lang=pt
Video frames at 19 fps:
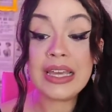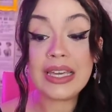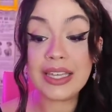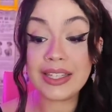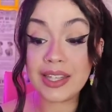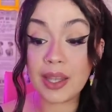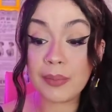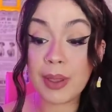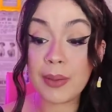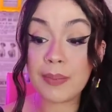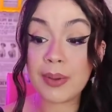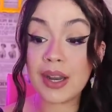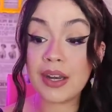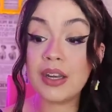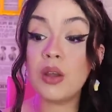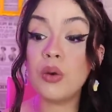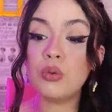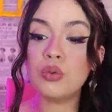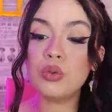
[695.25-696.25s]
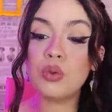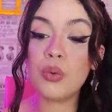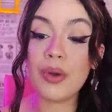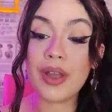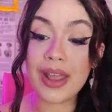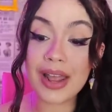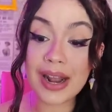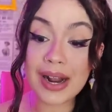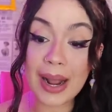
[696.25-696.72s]
e também para não
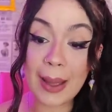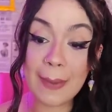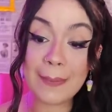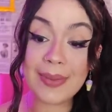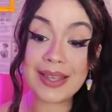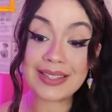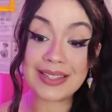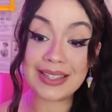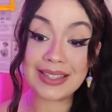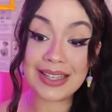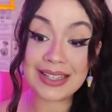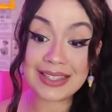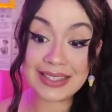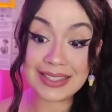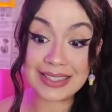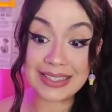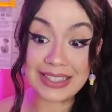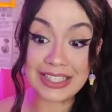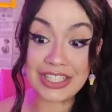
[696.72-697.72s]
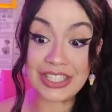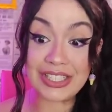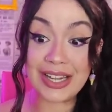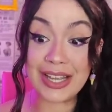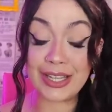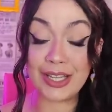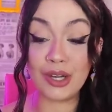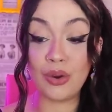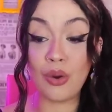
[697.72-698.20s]
doer a cabeça da Sandy, né? Que